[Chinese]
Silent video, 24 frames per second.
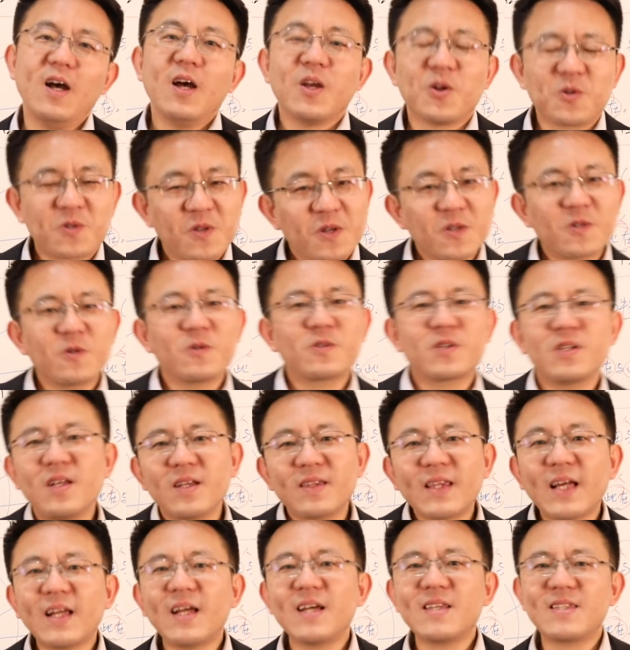有些时候真的，
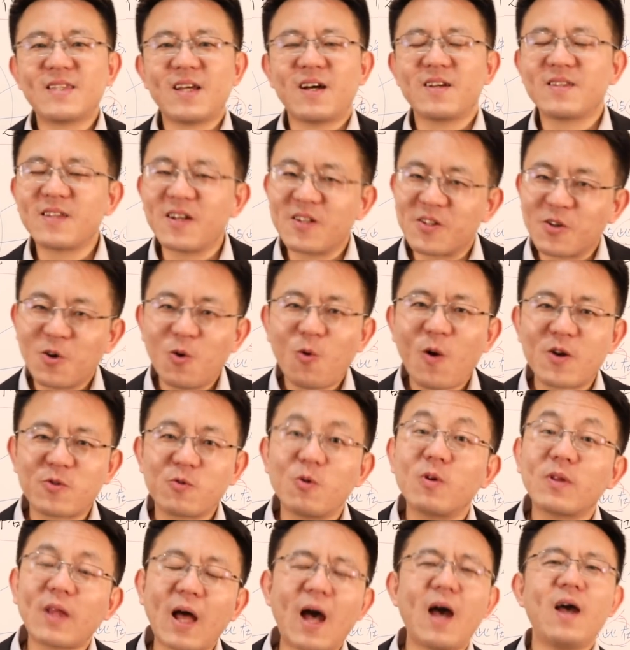大家想一想，这个话
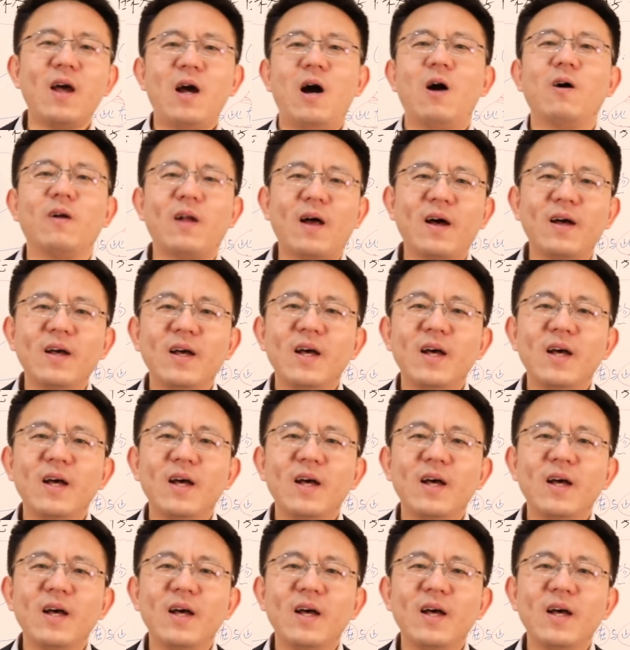说的太好了。